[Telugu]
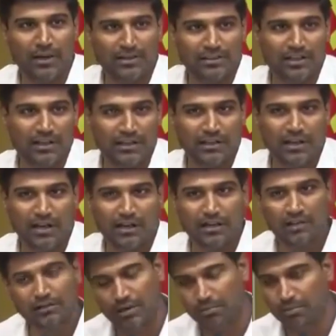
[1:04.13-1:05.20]
నీ వల్ల జరిగింది
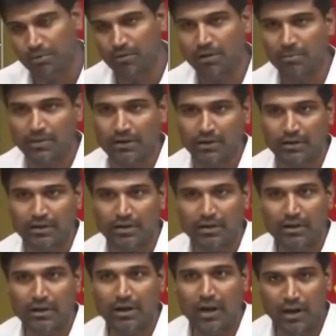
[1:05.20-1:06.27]
అంటే తప్పకుండా పెట్టండి
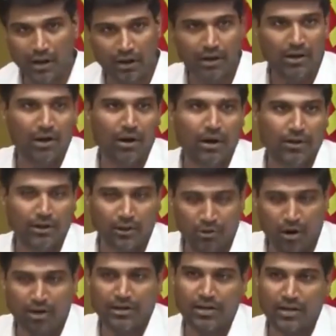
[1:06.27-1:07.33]
ఆన్ ద
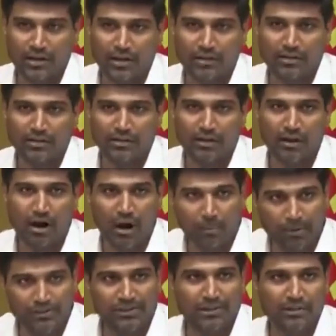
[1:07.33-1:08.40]
కాంట్రీ
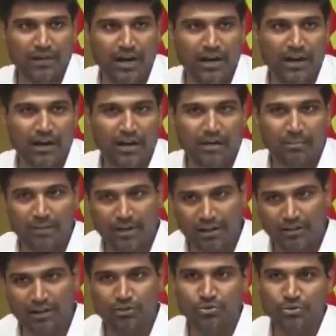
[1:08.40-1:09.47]
ఆపోజిట్గా మీ
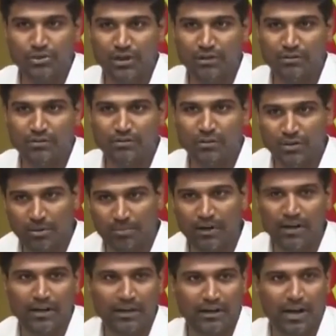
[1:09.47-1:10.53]
అందరూ చూశారు
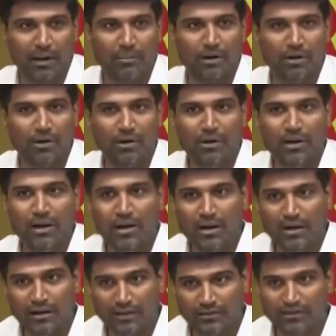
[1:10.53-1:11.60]
దొండపాడు అనే గ్రామంలో
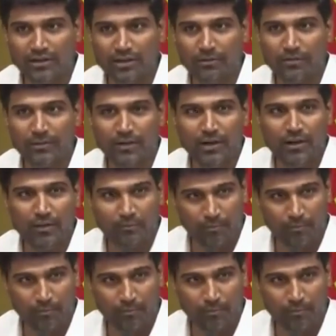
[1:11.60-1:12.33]
ఇన్స్టెడ్ ఆఫ్